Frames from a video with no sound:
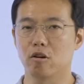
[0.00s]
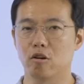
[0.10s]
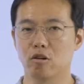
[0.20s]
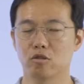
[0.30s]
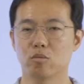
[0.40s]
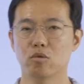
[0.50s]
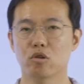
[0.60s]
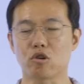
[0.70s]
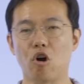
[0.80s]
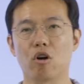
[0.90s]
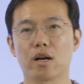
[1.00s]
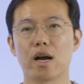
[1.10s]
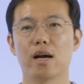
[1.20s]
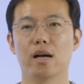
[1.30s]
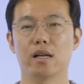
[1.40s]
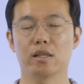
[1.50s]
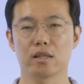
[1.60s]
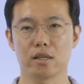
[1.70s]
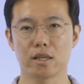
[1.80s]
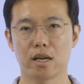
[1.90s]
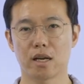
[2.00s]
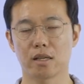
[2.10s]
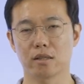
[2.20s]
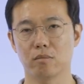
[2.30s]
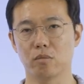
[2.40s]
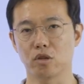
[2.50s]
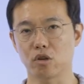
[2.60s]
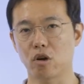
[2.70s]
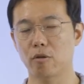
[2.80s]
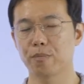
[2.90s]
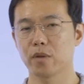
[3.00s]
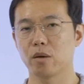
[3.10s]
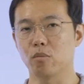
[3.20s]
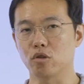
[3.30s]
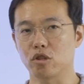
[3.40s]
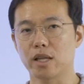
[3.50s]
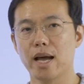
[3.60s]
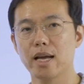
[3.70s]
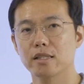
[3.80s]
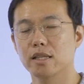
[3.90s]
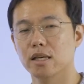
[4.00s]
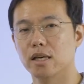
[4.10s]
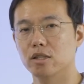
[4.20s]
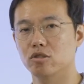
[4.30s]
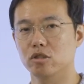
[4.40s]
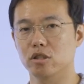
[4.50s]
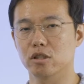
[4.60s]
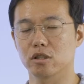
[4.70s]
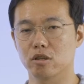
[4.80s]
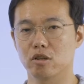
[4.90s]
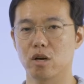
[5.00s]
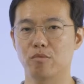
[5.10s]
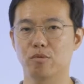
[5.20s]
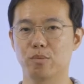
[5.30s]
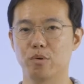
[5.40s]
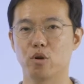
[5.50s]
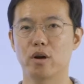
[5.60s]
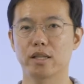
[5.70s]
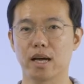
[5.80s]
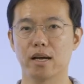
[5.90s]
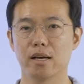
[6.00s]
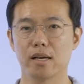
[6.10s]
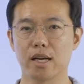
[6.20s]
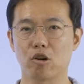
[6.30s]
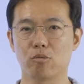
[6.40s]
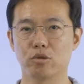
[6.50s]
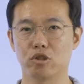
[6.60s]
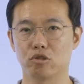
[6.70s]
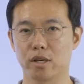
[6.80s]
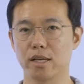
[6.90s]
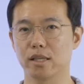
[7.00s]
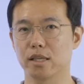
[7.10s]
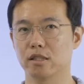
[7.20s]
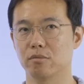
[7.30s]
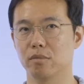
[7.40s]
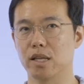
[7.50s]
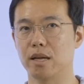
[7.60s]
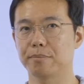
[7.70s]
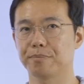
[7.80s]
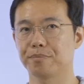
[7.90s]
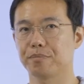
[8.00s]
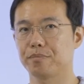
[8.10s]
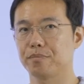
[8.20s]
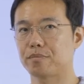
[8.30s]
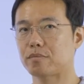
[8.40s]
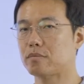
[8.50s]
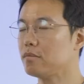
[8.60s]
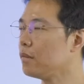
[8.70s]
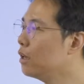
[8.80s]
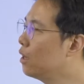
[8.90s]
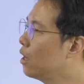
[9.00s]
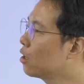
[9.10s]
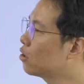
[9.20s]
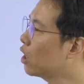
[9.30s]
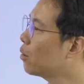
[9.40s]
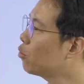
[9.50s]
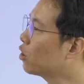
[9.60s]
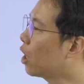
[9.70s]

어, 좀 더 건강하게 살아가면서 먼저 타인을 생각할 수 있는 그러한 부분이 필요하다라고 보실 수가 있겠습니다. 그 세모,